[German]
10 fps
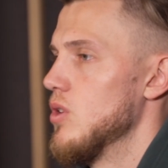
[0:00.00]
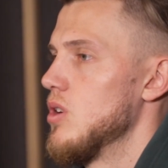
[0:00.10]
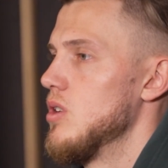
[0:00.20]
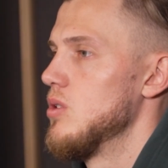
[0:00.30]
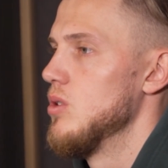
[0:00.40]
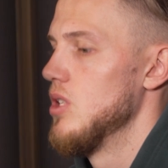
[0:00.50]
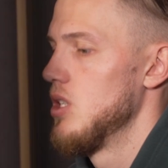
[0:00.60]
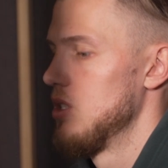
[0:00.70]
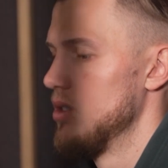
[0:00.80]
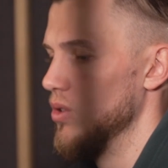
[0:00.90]
Woche
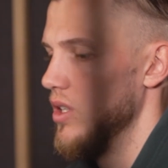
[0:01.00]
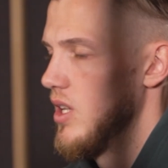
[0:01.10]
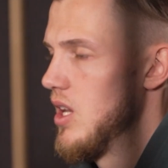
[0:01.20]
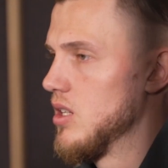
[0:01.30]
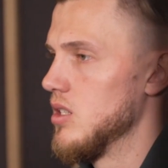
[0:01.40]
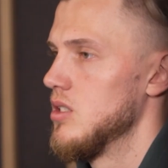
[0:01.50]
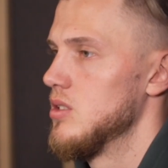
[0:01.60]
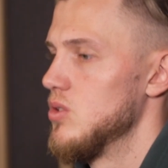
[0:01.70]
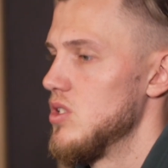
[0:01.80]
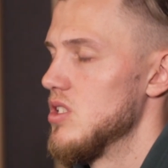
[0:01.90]
natürlich. Neue Gegner,
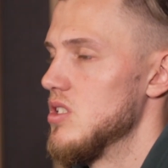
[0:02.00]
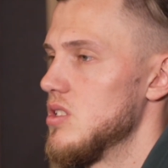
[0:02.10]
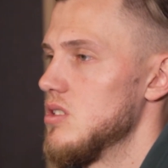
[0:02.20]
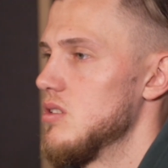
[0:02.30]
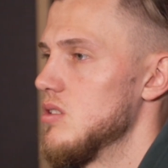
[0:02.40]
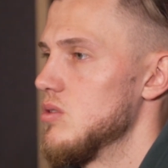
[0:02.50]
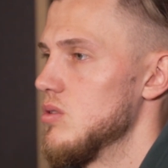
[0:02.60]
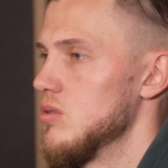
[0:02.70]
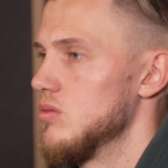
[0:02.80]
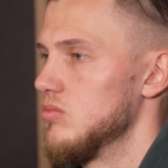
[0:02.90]
neue Chancen.
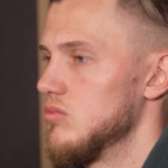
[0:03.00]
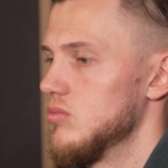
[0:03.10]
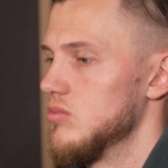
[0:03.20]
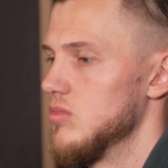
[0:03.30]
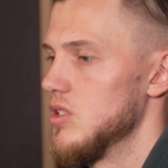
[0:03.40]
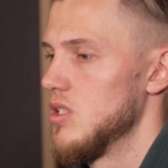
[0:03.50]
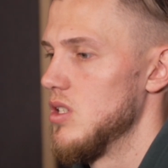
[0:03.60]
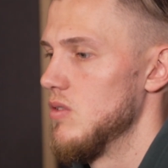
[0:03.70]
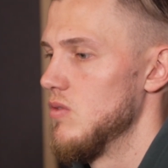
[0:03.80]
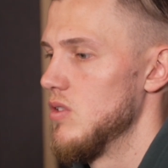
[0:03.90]
Also das
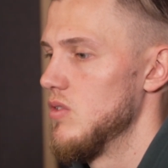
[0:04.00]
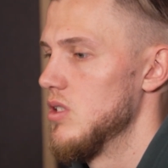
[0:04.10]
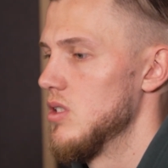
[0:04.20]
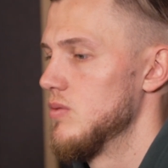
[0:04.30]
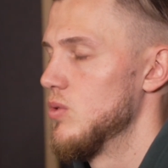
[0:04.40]
gehen wir wieder